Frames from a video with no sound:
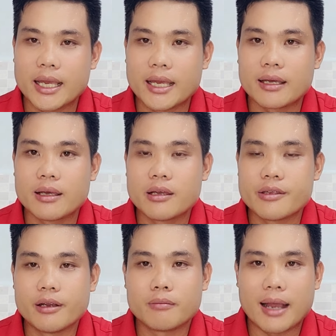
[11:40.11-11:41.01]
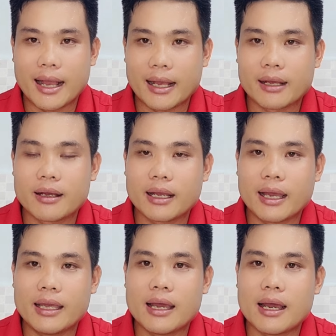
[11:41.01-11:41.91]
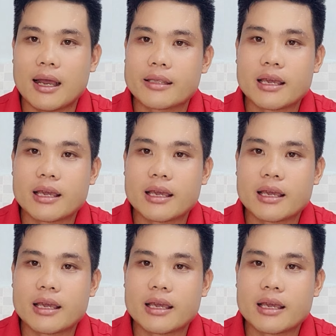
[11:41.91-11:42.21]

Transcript: kia nhưng mà cái uh,